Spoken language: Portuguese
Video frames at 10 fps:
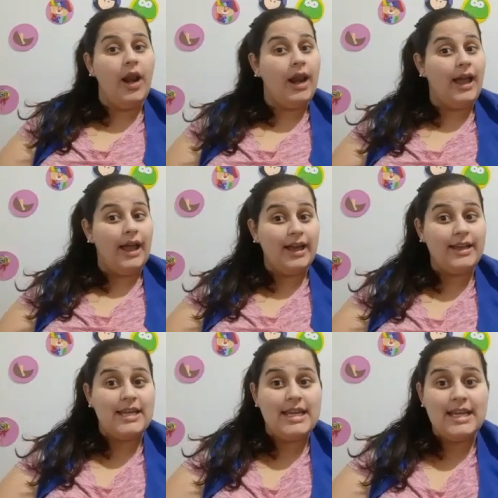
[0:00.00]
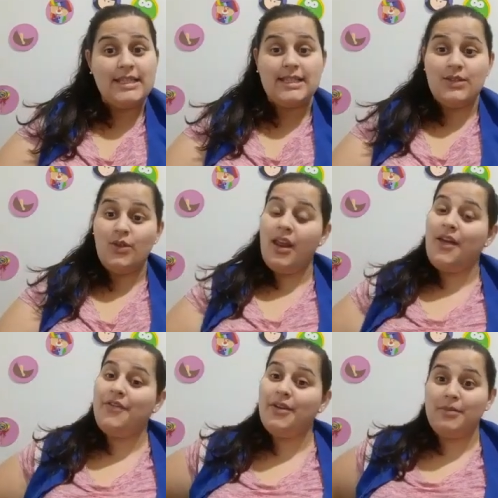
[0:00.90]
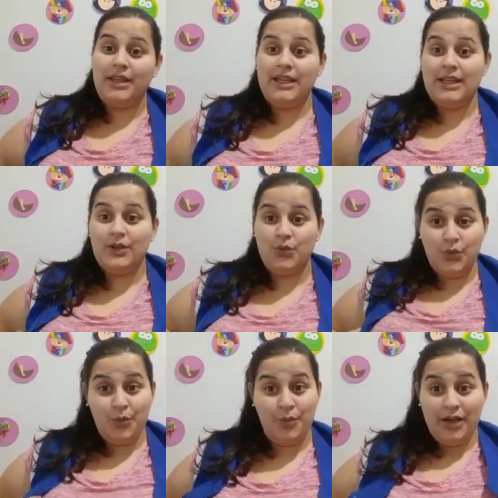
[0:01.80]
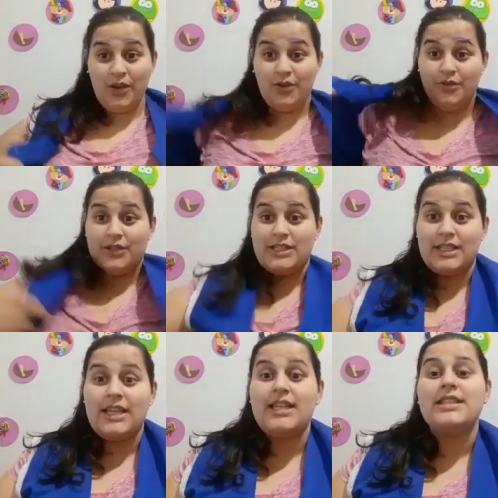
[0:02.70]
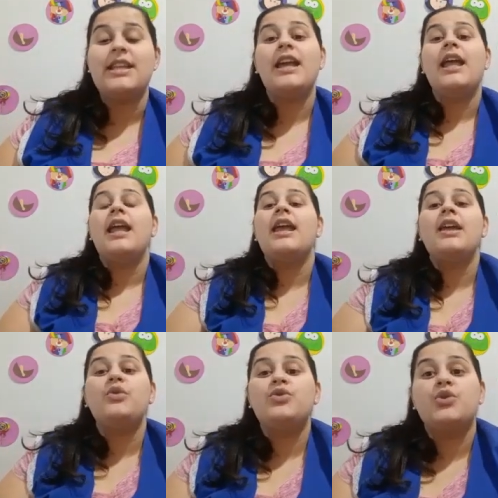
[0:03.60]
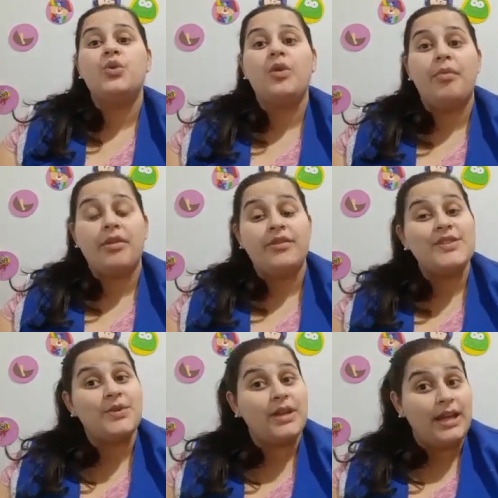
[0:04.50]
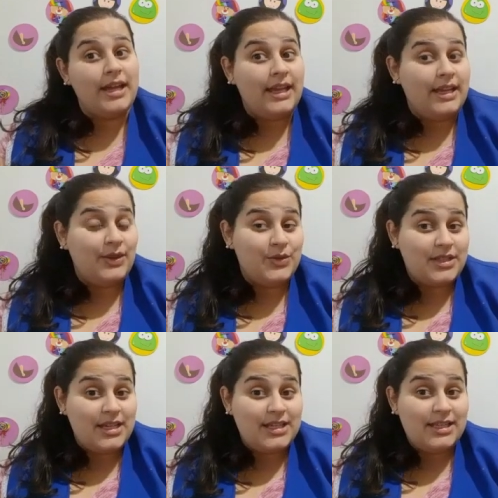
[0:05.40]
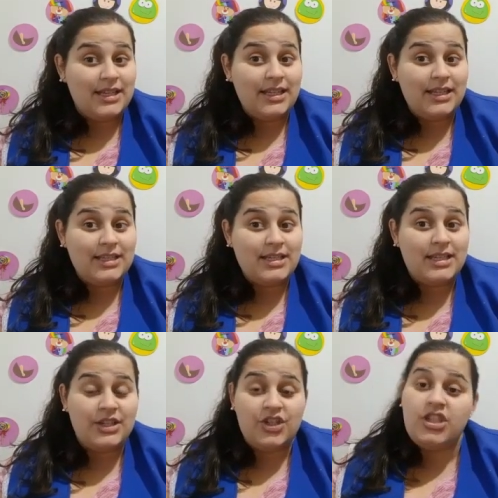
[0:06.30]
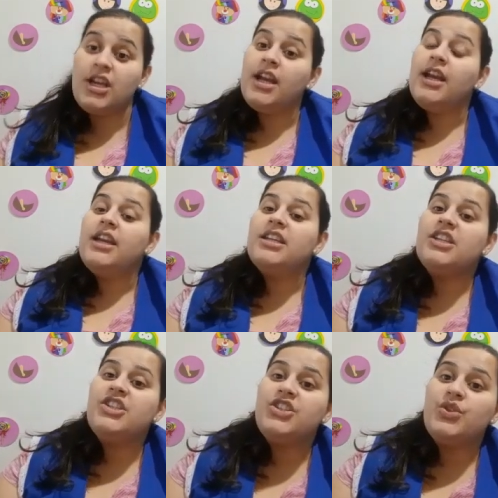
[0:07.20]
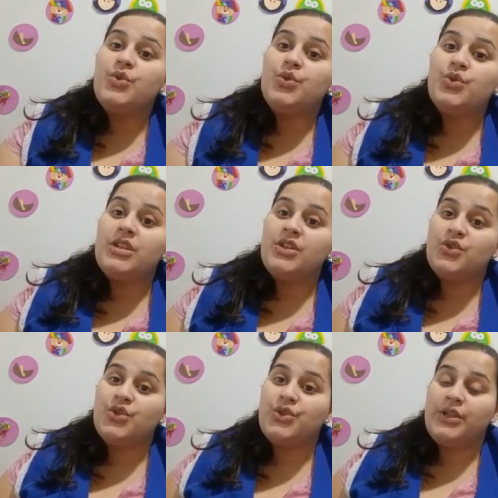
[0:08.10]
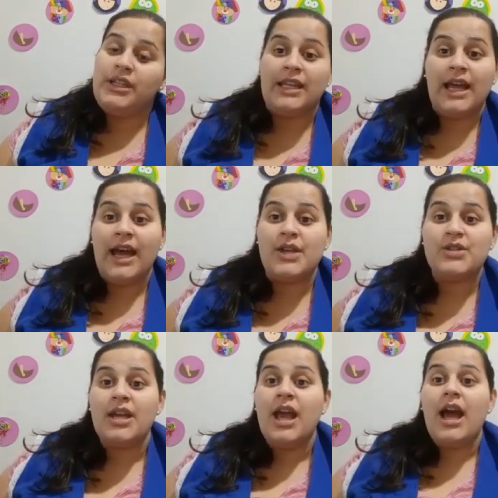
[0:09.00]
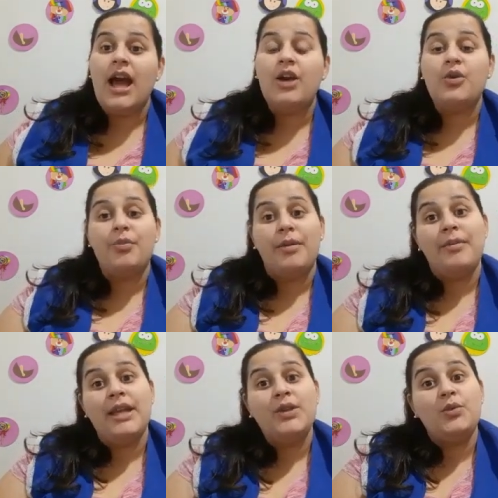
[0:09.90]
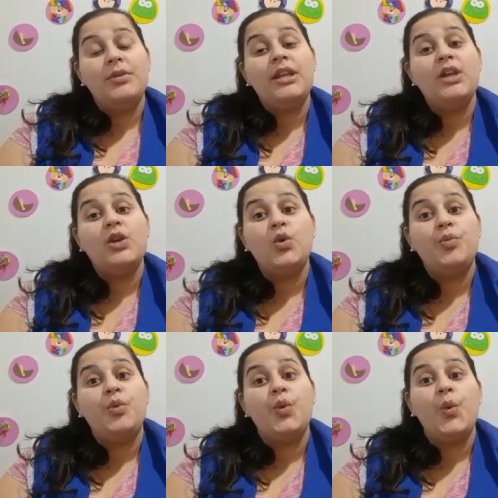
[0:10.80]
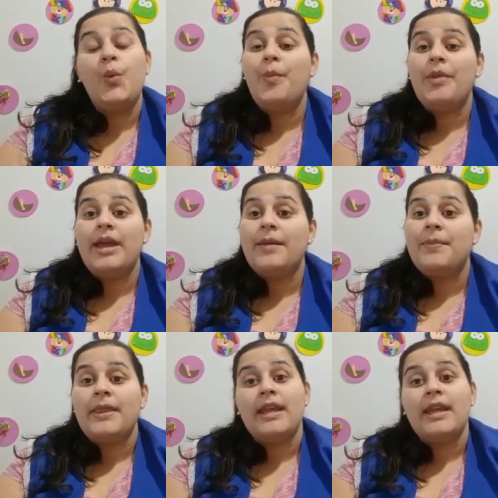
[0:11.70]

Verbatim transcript: Olá, crianças! Olá, família! Tudo bem com vocês? Eu sou a professora Ellen do Seis Ciranda Cirandinha, Instituto Anjos Solidários, agrupamento Minigrupo 1B.